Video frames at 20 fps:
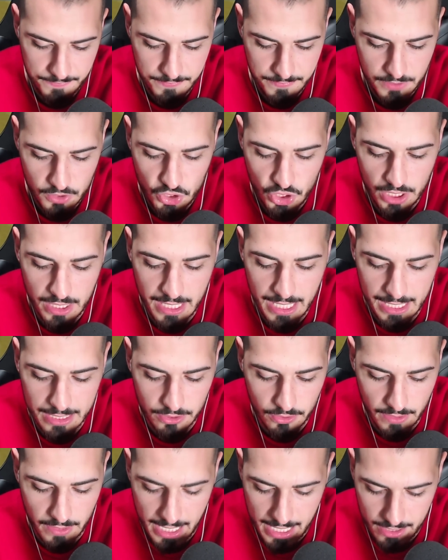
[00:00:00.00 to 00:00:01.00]

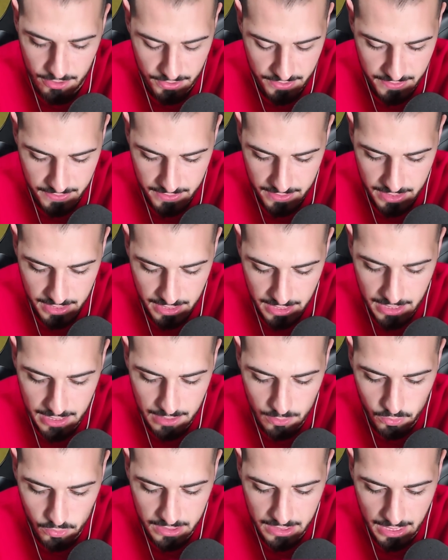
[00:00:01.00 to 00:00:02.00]
citando Thanos,
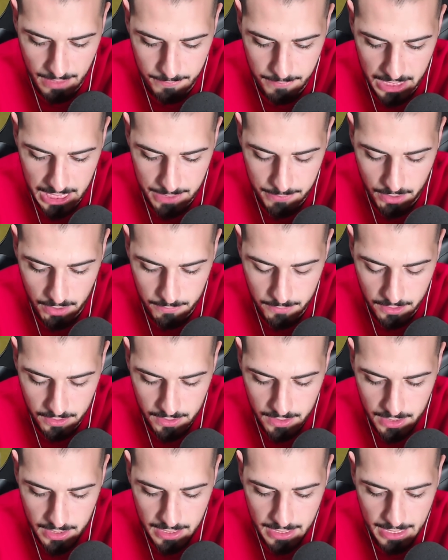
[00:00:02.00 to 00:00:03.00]
ineluttabile Momo.
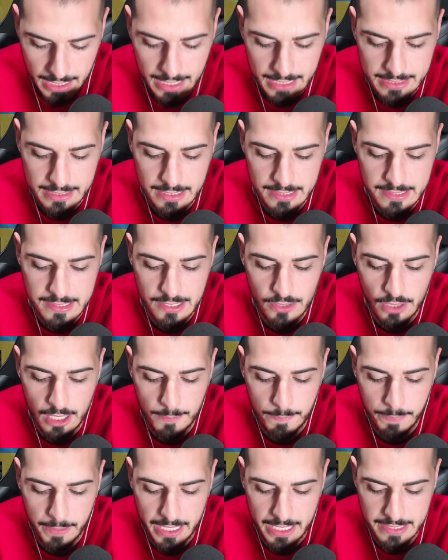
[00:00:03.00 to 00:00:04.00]
Attenzione
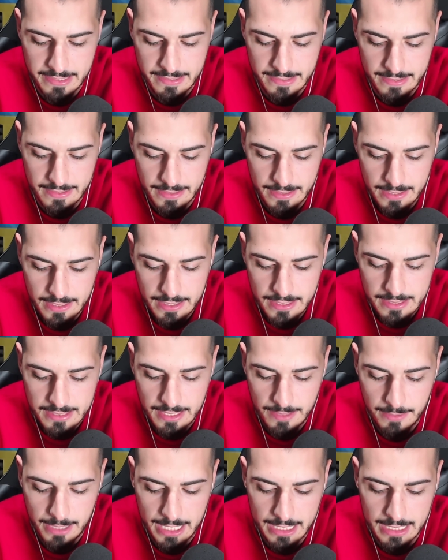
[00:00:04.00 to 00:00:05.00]
al Prince,
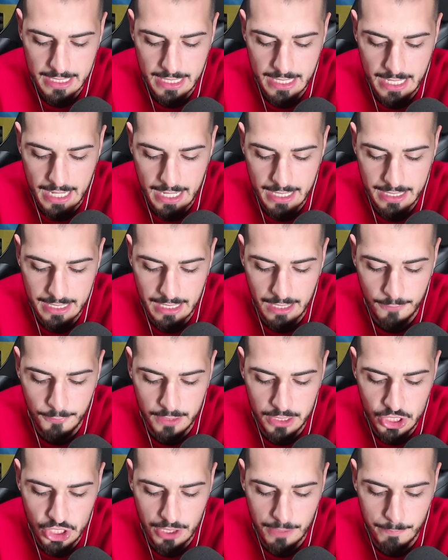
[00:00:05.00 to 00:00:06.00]
se prende danni, la
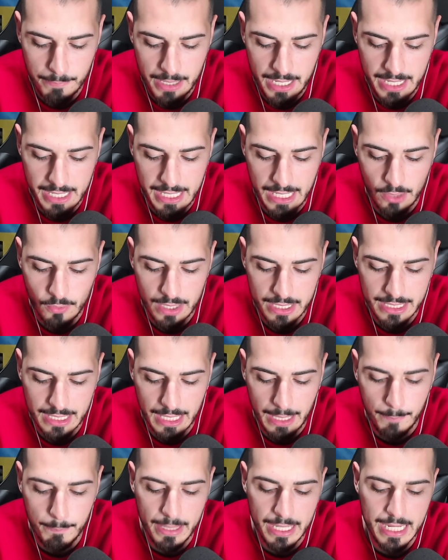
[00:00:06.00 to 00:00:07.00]
finisce becca, guarda
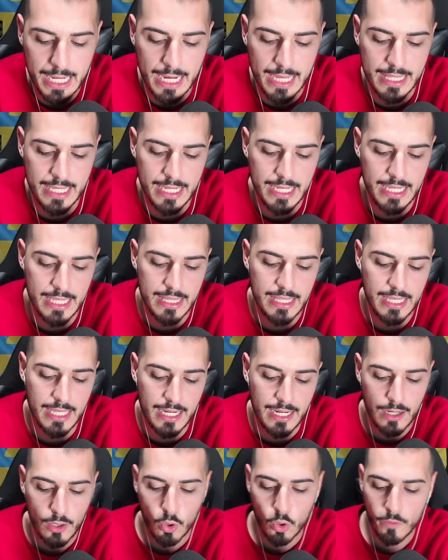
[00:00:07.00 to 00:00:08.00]
che beccate che gli
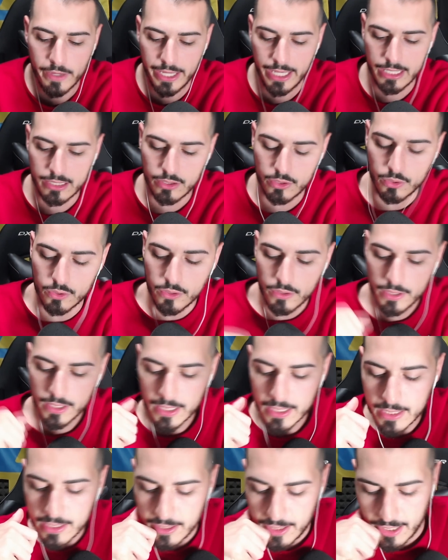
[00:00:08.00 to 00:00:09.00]
tira, Ovetto,
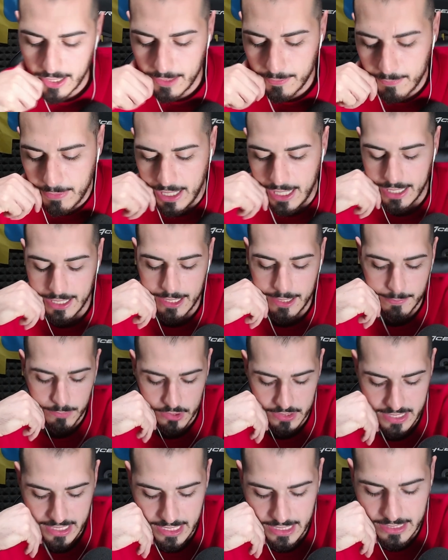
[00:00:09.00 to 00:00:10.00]
rimane il
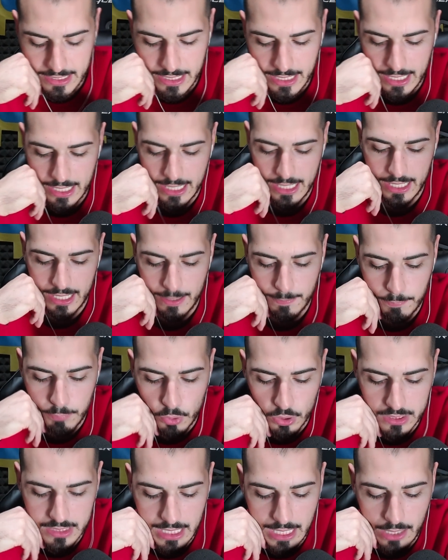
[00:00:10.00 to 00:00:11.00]
moschettiere,
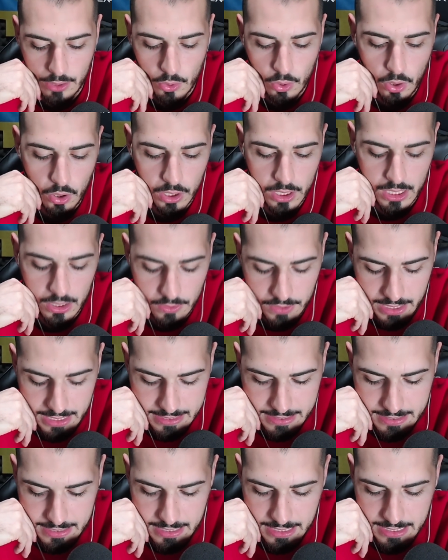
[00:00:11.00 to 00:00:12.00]
può tirare un log, lo tira
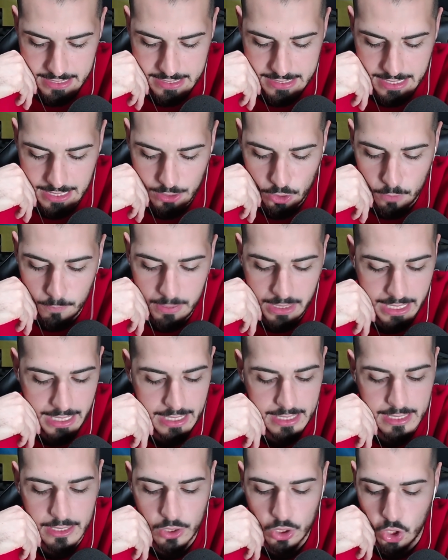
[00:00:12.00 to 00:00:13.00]
a sinistra, Goblin
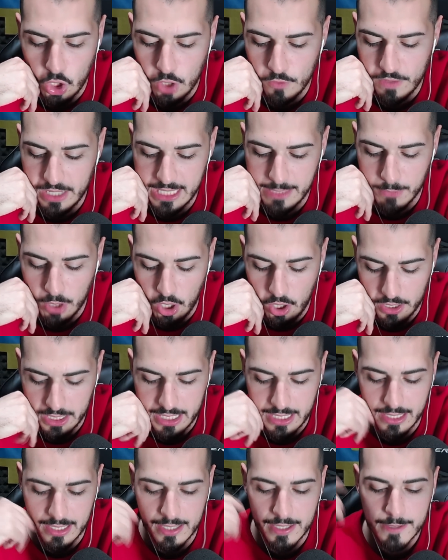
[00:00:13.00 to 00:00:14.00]
Gang Nova di
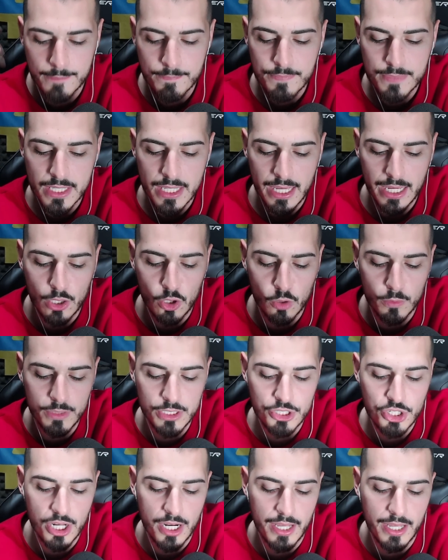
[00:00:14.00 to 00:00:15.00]
Monk e
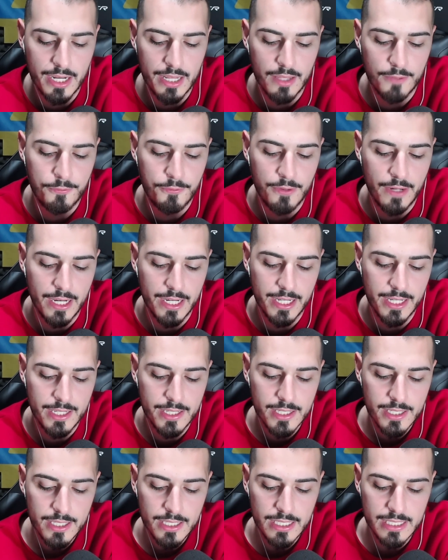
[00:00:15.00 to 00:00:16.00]
comincerà credo a
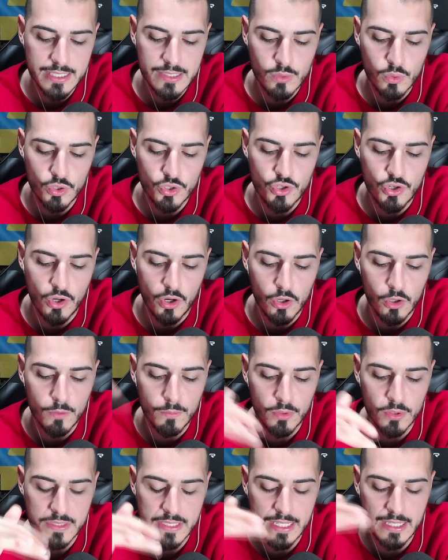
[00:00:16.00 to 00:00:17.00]
fare il suo gioco.
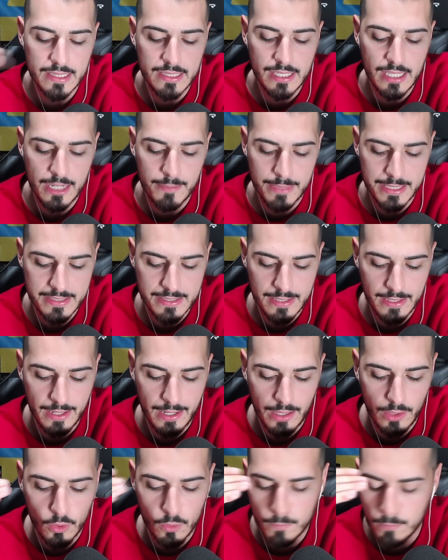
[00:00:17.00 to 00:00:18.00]
Moschettiere
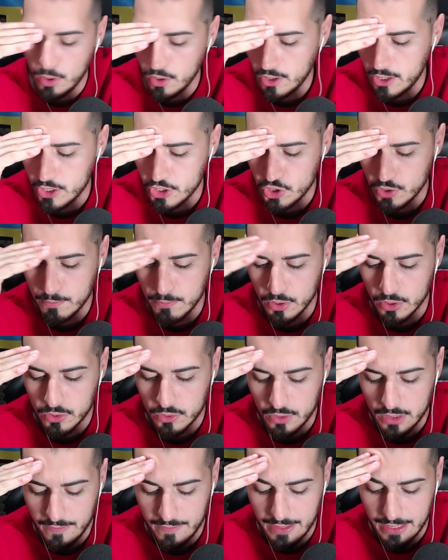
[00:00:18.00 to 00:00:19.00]
massacrato, Monk c'ha un
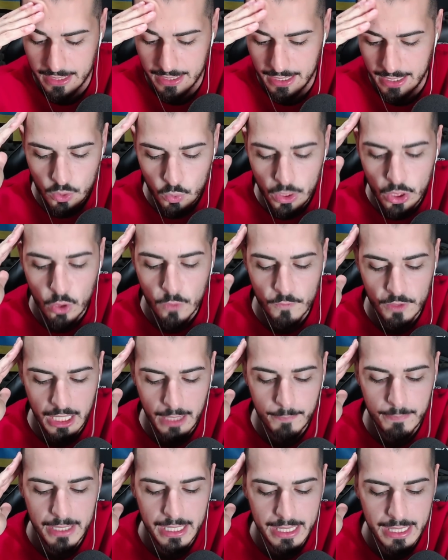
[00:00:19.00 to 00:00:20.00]
botto di vita. Qui conviene
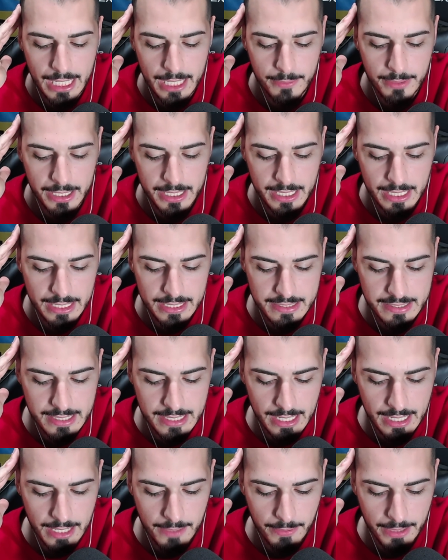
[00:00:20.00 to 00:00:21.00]
abilitare perché gli
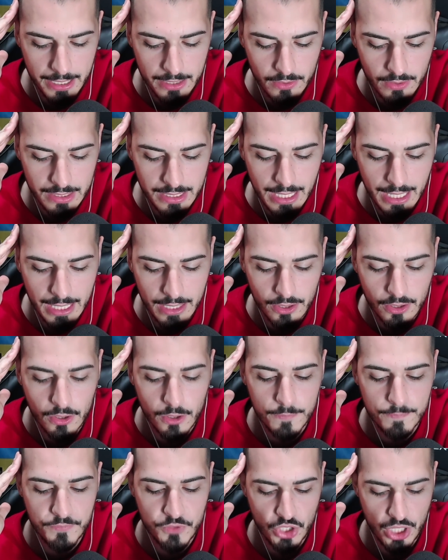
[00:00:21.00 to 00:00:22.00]
sgheri riprendono il
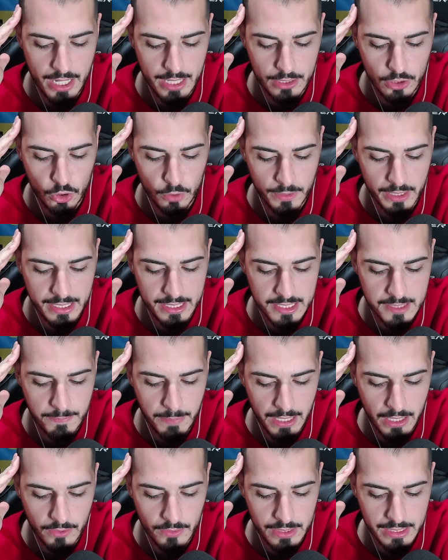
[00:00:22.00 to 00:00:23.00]
danno? Certo, perché
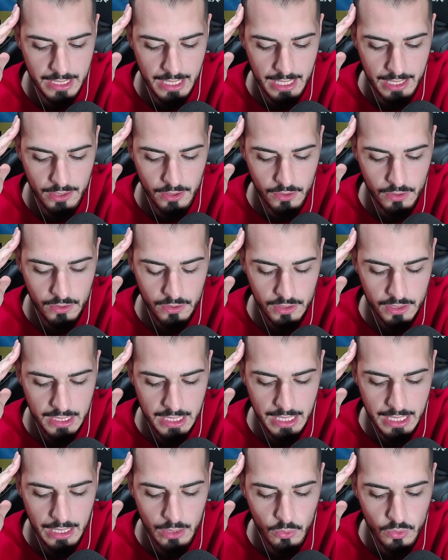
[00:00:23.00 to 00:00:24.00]
sparano il danno.
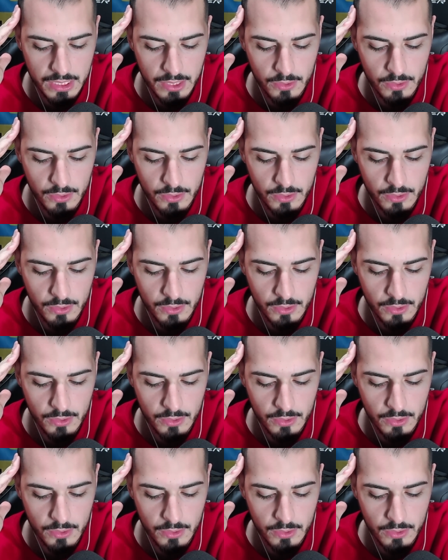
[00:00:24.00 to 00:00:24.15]
Killa tutti